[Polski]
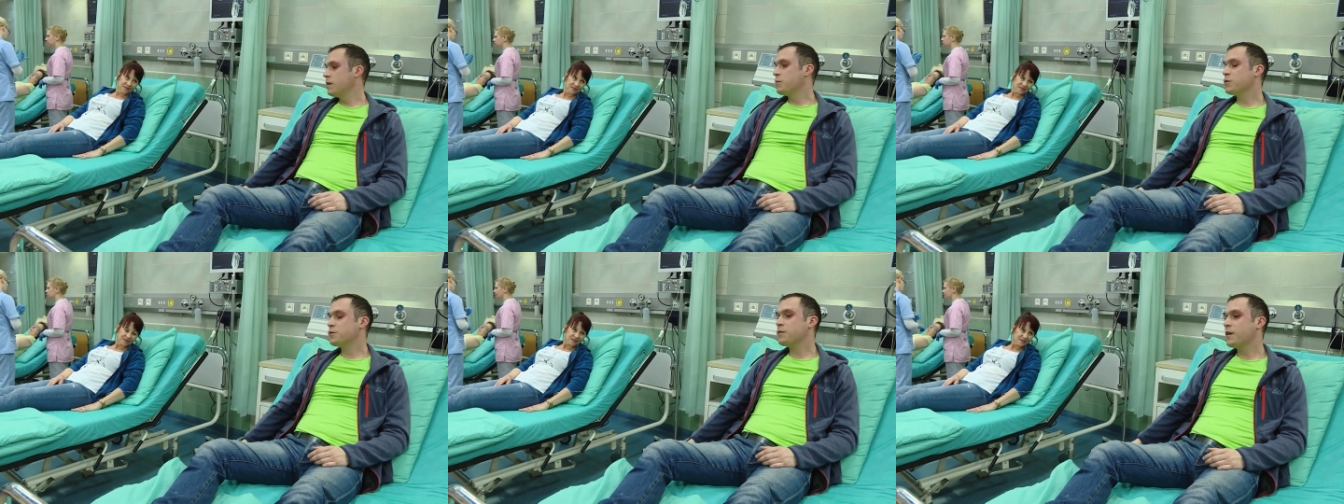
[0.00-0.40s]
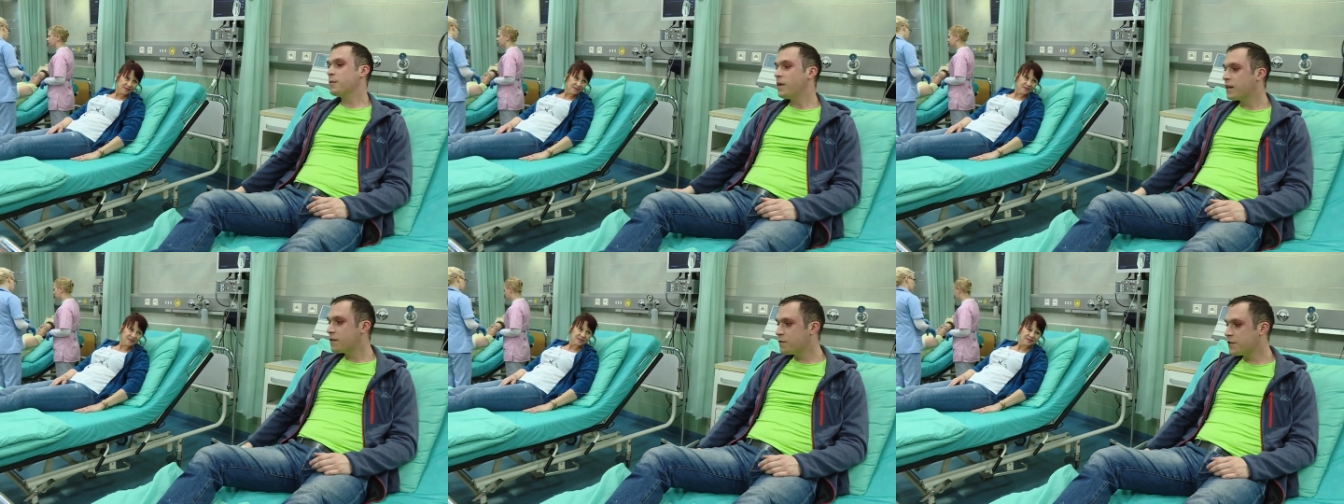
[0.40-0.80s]
Posłuchaj,
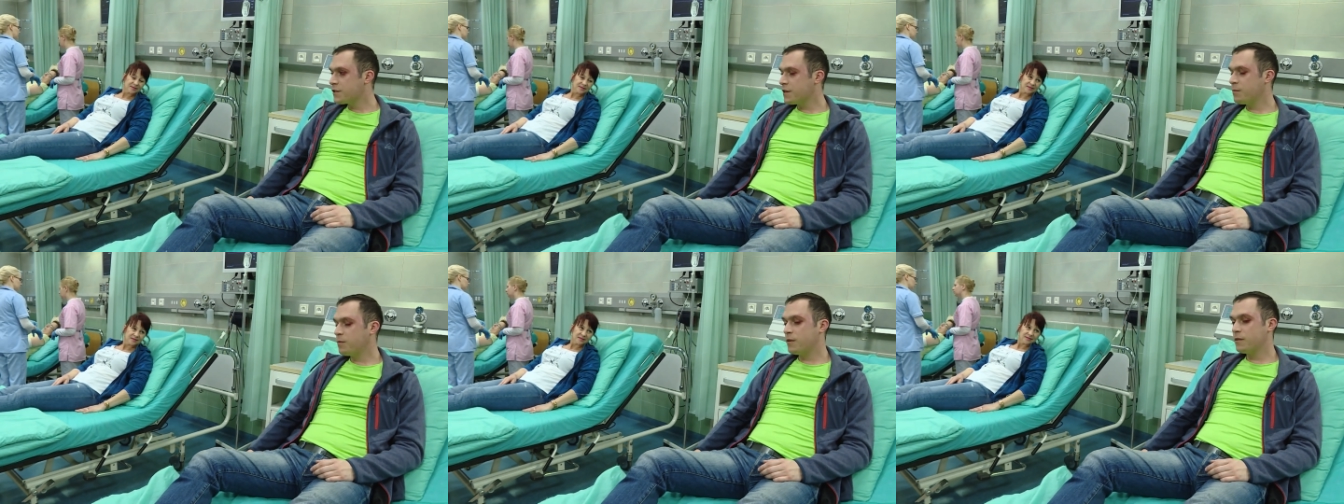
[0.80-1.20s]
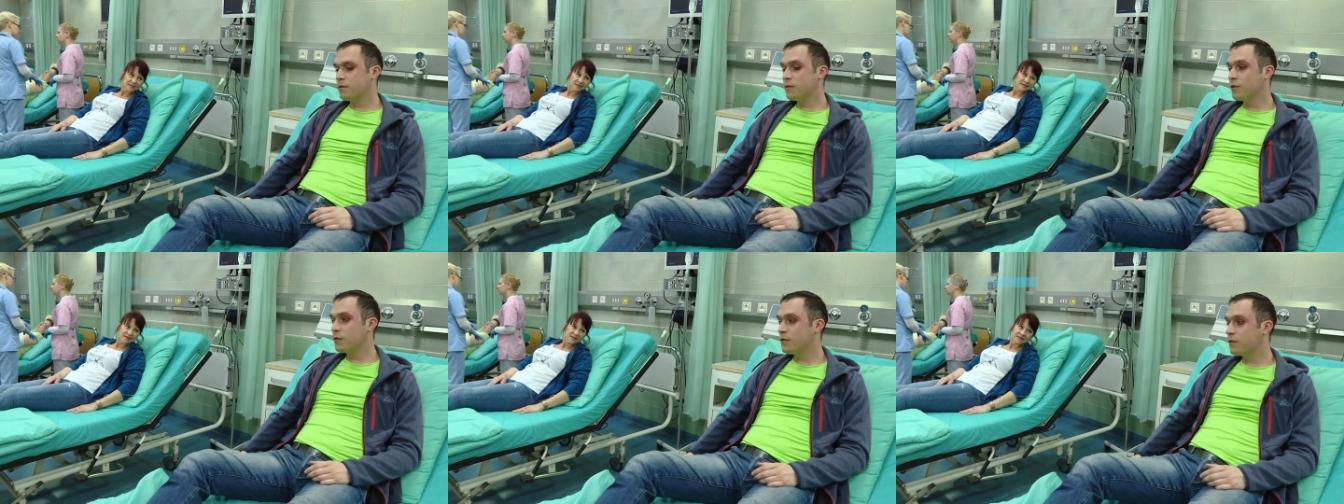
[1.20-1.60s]
martwię się, bo
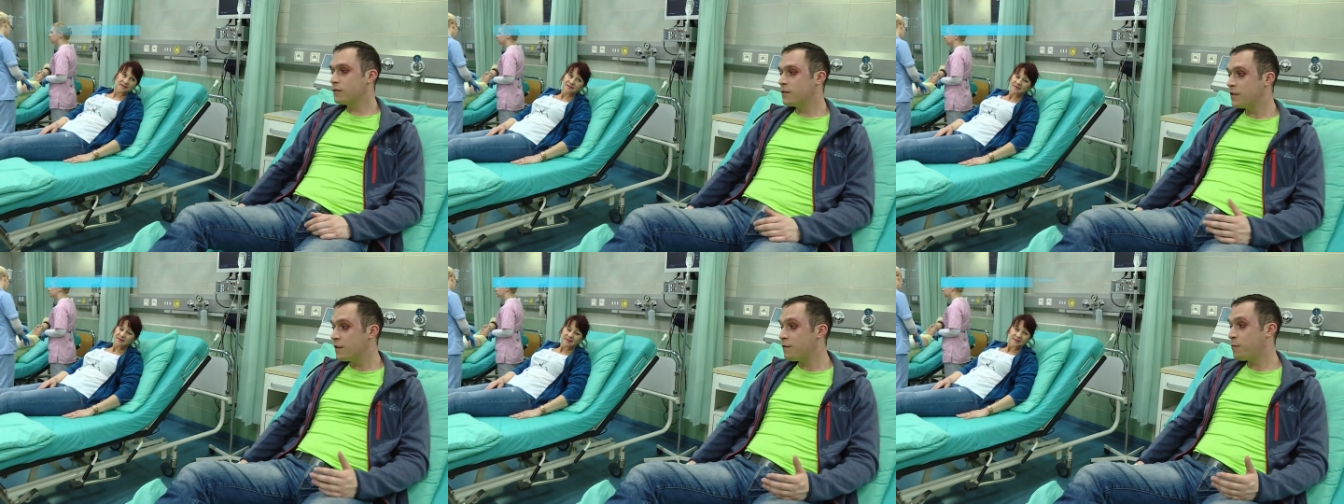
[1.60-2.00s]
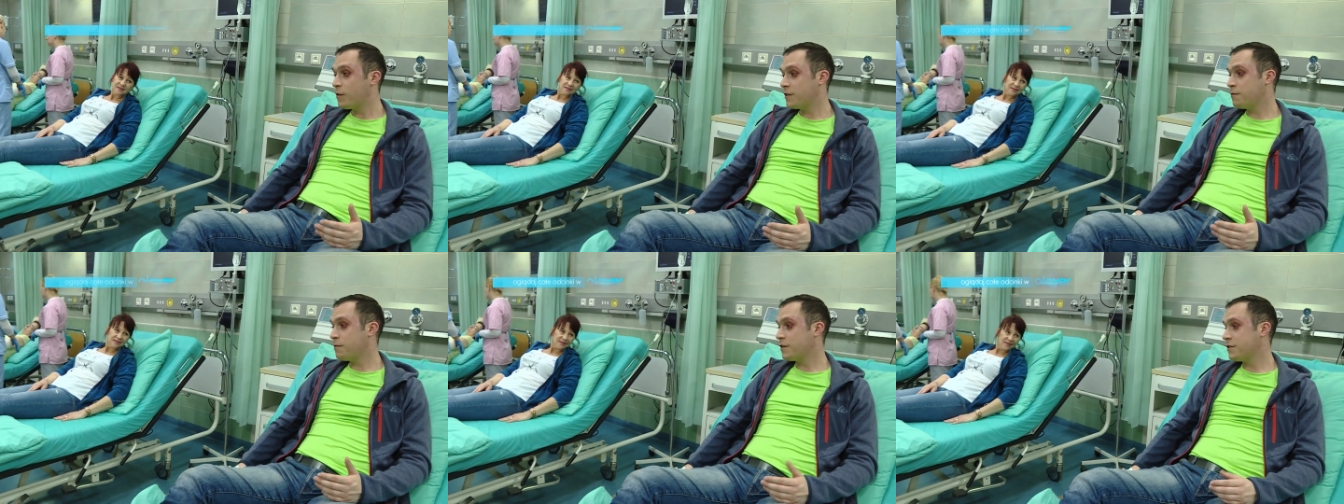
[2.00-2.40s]
to ty
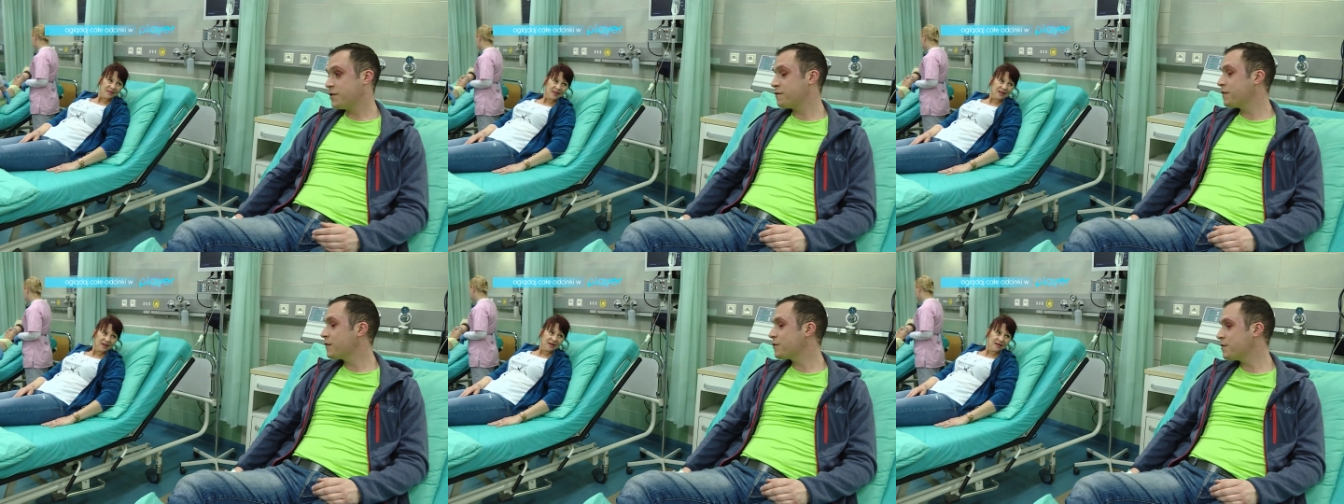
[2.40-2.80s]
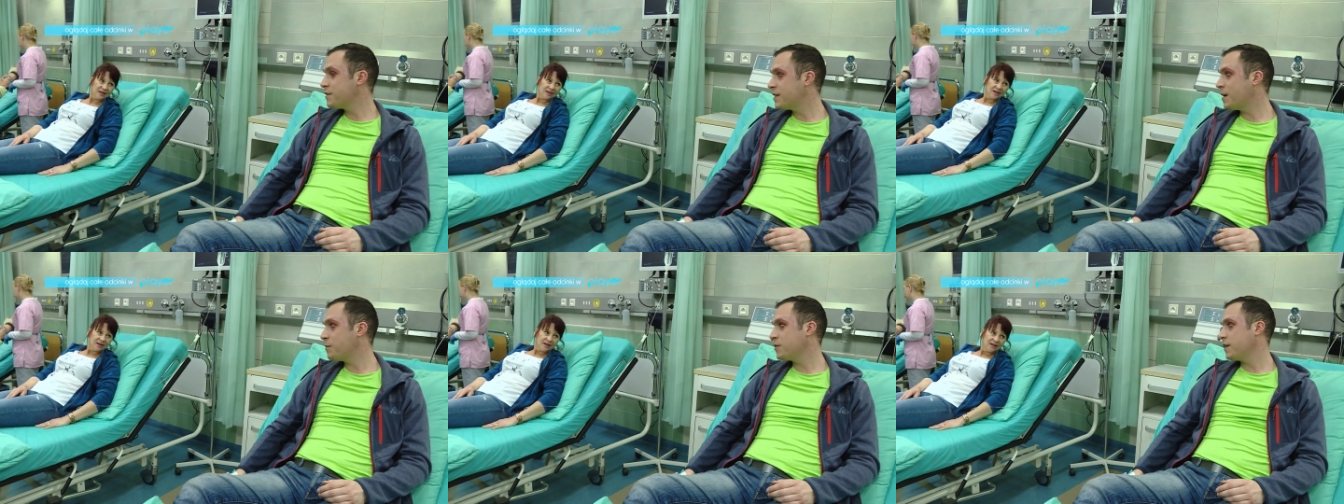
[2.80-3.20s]
wpłaciłaś też większość
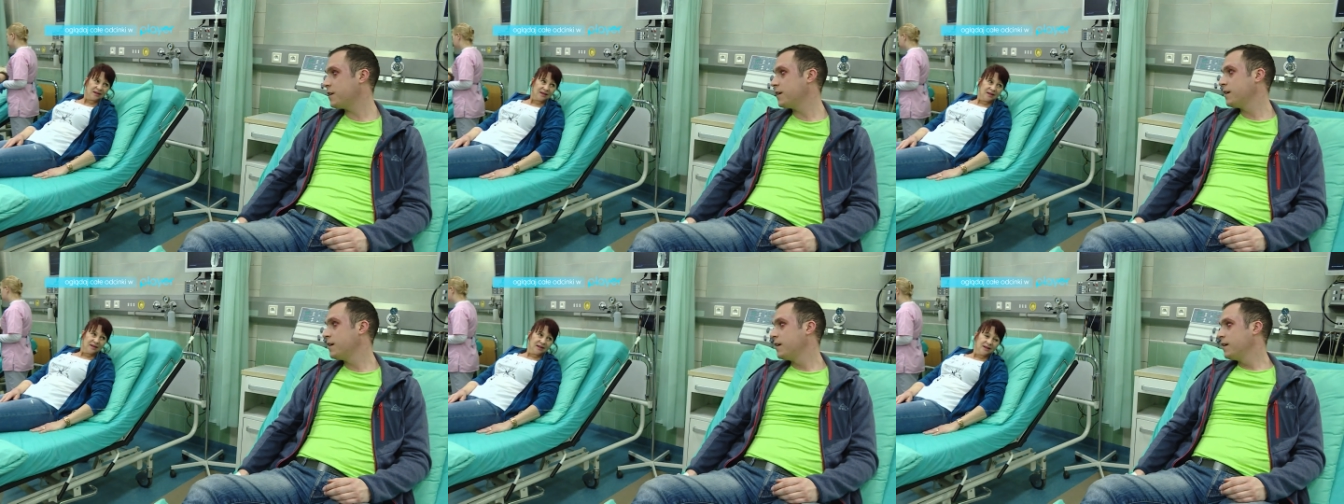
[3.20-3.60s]
za mnie.